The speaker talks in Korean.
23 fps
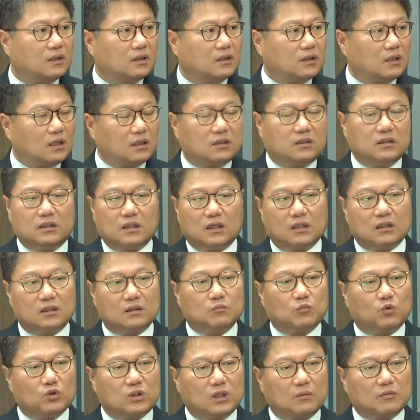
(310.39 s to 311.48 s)
그러니까 그 이야기는
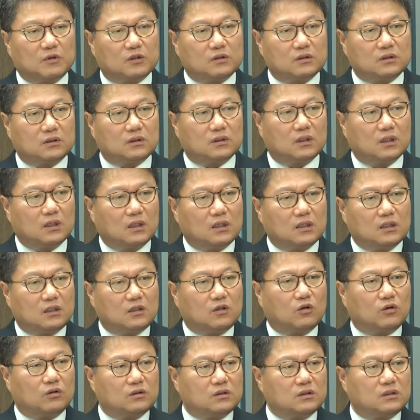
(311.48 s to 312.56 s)
뭐냐면은
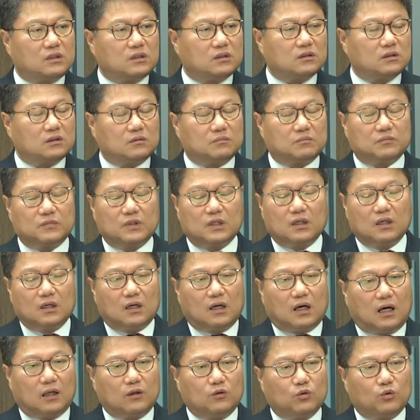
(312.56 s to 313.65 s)
이거는 지금
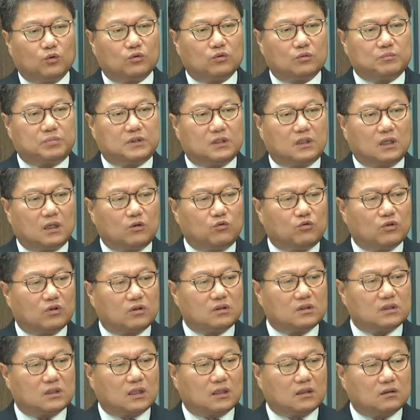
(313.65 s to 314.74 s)
한동훈
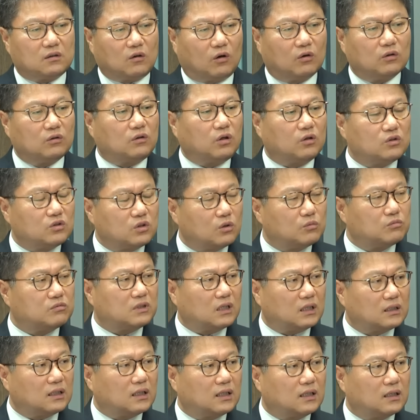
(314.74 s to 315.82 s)
비대위원장은
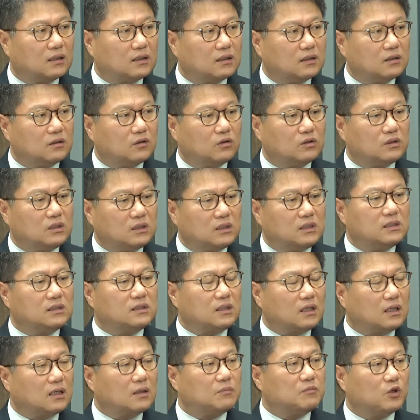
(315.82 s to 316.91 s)
언터처블하다. 음. 이건 이길
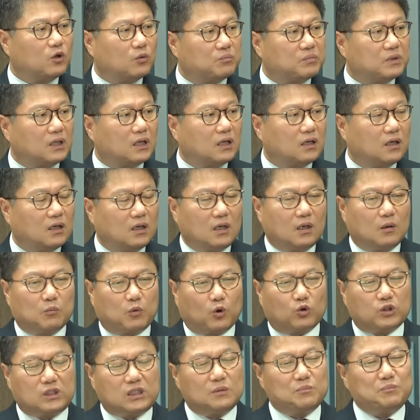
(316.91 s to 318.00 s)
사람이 없다.
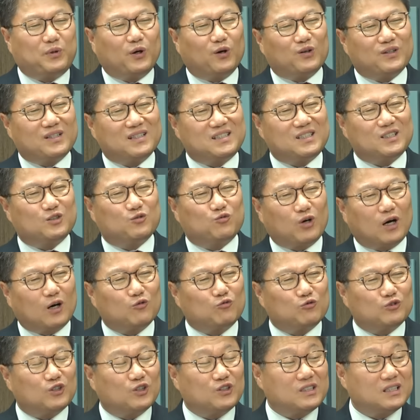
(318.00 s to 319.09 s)
뭐 심평이 지금
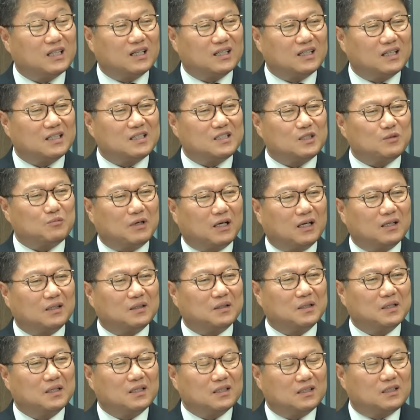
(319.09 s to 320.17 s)
황우여 이야기했지만
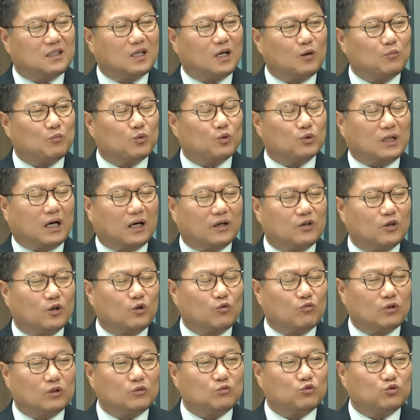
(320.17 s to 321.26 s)
그다음 뭐
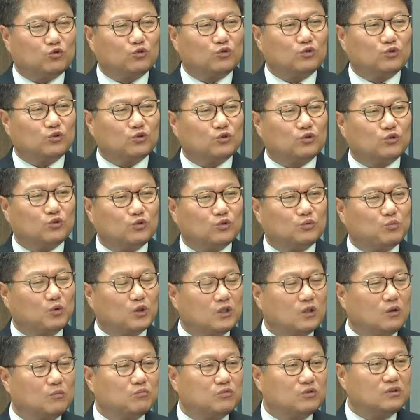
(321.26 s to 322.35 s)
나경원 누구 누구 누구 뭐
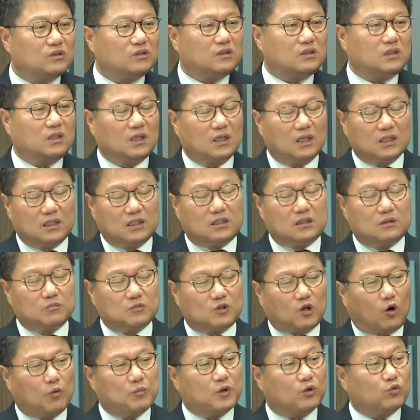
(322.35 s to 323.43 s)
이런 분들 이름
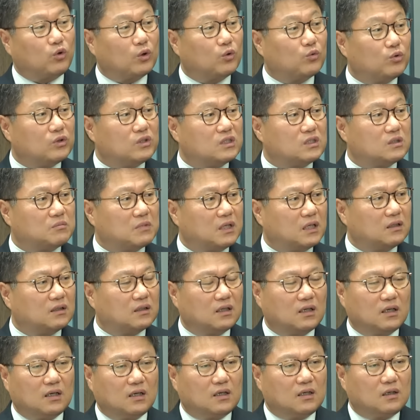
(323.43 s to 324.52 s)
거명되고 있지만
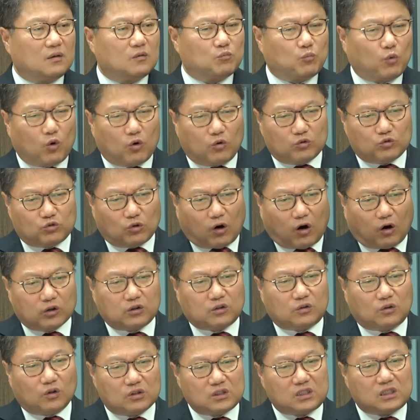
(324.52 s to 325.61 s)
뭐
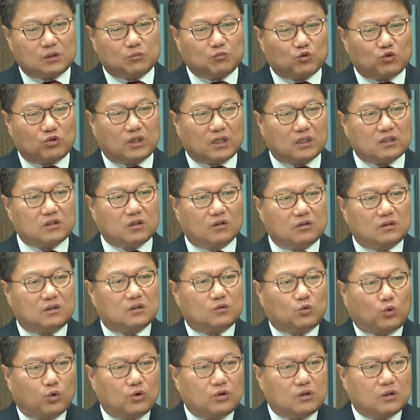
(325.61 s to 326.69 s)
어떤 시뮬레이션을
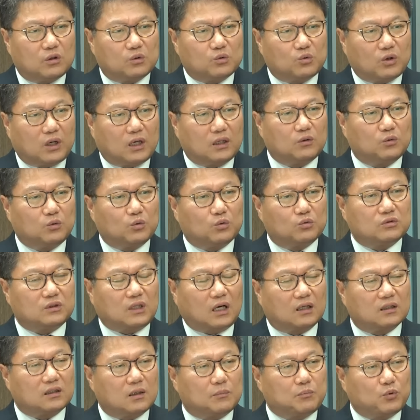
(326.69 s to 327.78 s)
돌려도 한동훈
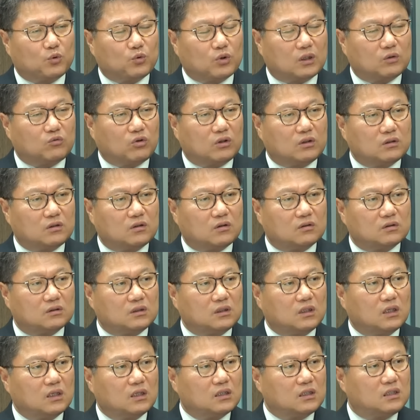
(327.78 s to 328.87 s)
당 대표가 되는 거는
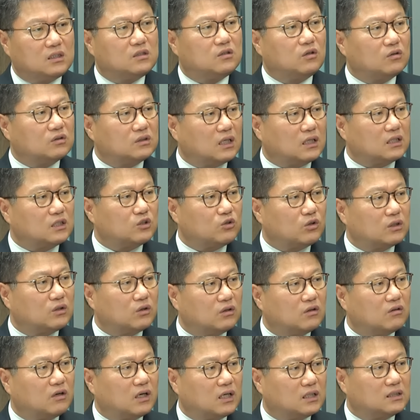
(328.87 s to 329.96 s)

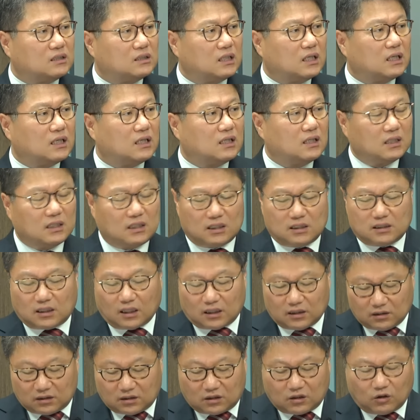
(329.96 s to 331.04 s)
기정사실화된 거 아니냐. 음.
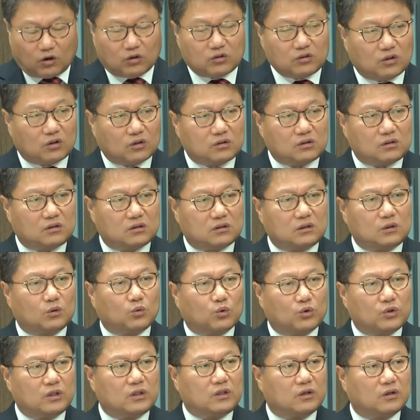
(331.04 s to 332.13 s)
일단은 그런 것들을
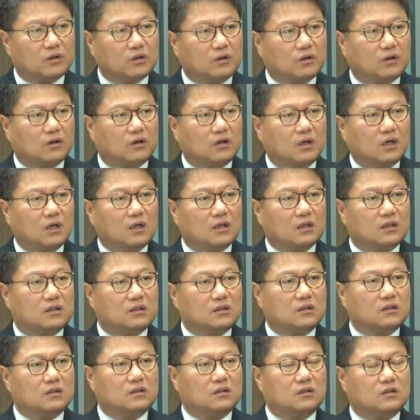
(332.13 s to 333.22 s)
오히려
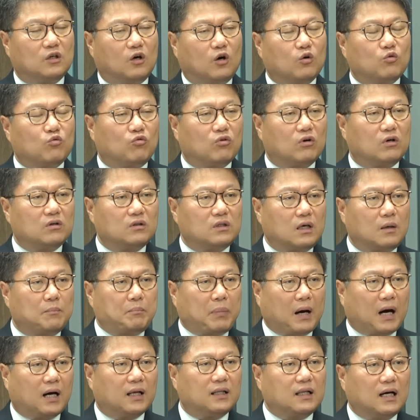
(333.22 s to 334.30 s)
그 여권의
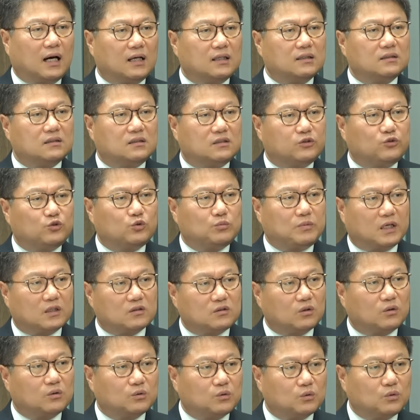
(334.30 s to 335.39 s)
반한
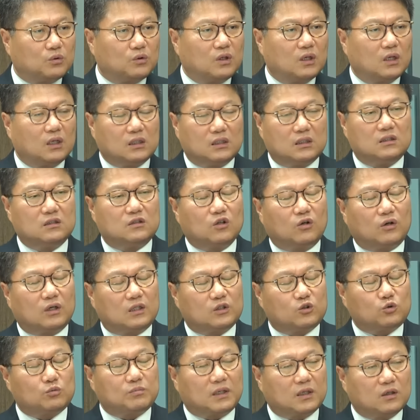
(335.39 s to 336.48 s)
그룹에서도 인정할
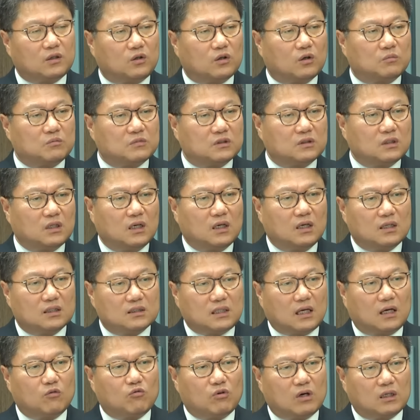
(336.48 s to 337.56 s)
수밖에 없는
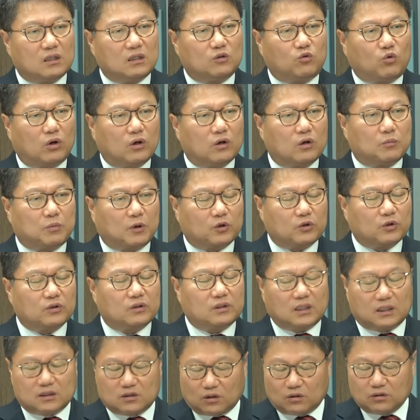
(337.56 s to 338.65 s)
상황이 되어
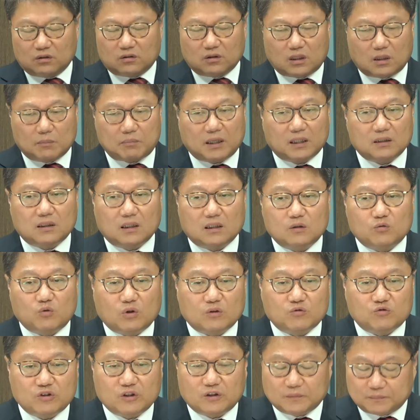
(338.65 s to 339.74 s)
버렸다. 저는 그렇게 판단이
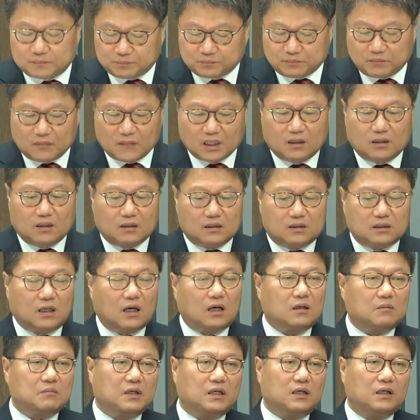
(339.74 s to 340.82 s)
되고요. 예. 그
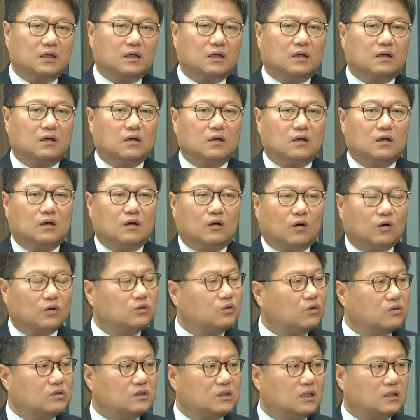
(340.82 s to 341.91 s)
다음에
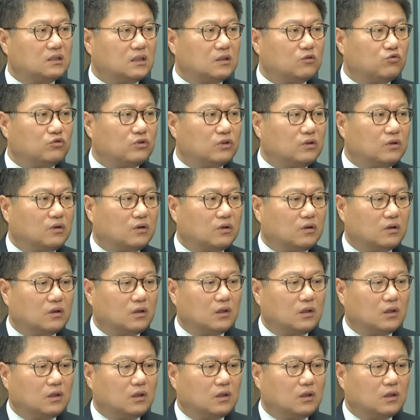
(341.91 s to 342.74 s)
어떤 체제도요.